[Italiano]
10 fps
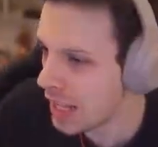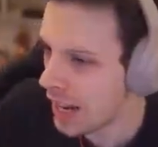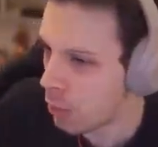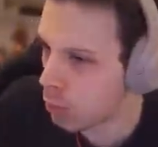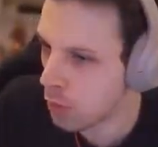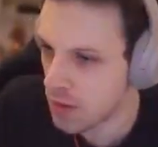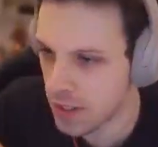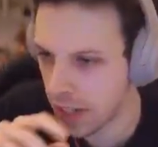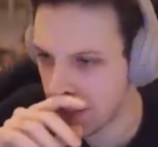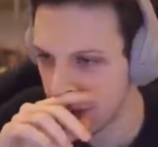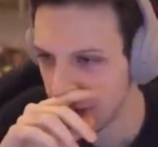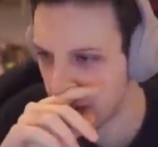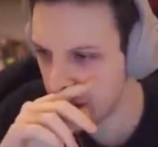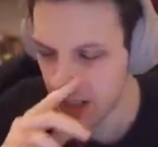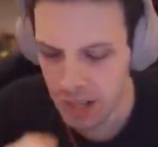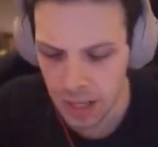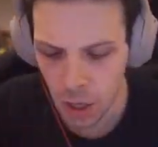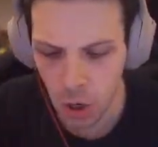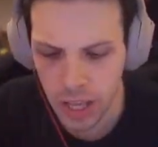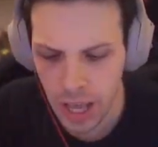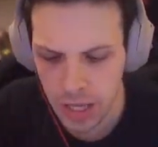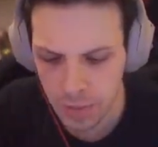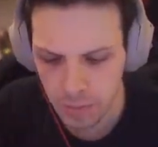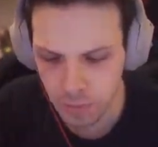da neutro questi, ragazzi. Ok.